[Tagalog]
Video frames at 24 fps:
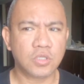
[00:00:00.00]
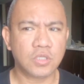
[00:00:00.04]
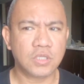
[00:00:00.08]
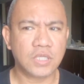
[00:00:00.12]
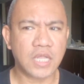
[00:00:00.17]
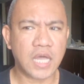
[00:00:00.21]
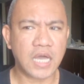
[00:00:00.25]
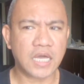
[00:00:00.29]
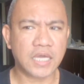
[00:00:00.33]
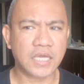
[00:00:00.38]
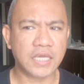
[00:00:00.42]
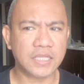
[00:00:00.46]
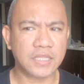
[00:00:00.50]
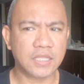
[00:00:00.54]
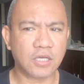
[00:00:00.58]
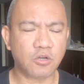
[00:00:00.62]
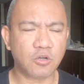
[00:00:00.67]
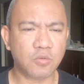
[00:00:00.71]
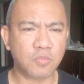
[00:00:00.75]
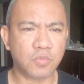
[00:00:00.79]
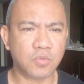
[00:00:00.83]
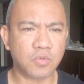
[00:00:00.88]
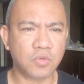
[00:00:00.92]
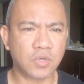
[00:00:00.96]
nakita
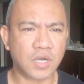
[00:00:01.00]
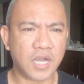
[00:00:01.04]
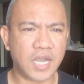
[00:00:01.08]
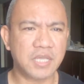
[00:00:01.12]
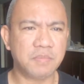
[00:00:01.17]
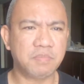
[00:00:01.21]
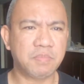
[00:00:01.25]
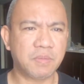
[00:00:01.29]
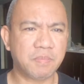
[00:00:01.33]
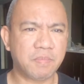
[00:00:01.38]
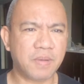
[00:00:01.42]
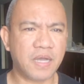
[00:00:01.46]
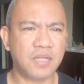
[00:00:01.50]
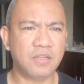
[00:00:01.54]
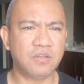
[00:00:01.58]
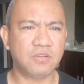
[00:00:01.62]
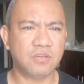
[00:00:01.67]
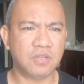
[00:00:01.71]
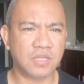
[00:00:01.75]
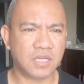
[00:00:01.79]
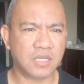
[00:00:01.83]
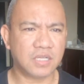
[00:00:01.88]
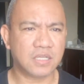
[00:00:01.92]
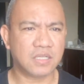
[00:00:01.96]
ko po kahit
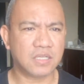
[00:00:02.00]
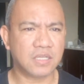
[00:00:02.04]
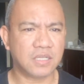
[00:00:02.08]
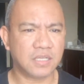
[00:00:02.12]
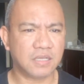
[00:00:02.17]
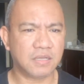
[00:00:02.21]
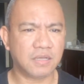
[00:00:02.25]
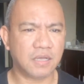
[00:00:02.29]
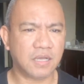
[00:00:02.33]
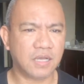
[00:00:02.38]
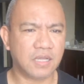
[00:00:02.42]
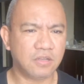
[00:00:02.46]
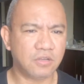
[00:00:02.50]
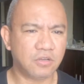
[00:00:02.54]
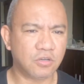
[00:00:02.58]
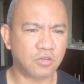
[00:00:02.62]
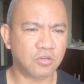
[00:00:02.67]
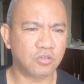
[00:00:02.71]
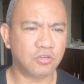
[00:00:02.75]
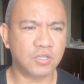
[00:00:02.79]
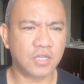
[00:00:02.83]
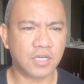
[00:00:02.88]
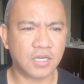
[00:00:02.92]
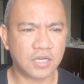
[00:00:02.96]
papano nag ah,
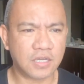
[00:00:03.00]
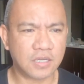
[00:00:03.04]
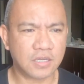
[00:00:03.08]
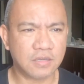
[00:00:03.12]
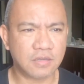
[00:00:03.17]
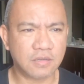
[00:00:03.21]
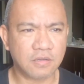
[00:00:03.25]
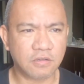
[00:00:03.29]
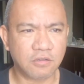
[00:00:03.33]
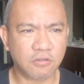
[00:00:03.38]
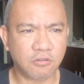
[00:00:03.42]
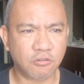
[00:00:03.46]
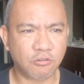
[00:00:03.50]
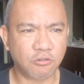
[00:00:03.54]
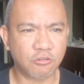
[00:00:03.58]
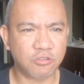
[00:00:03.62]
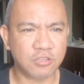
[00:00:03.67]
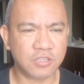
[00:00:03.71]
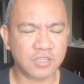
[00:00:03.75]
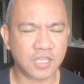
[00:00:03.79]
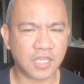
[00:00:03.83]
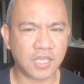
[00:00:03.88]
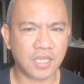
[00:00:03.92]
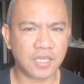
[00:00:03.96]
ano ko ng
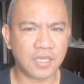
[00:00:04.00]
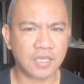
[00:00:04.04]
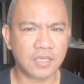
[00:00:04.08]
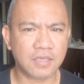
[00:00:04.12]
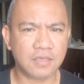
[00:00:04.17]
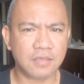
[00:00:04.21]
konting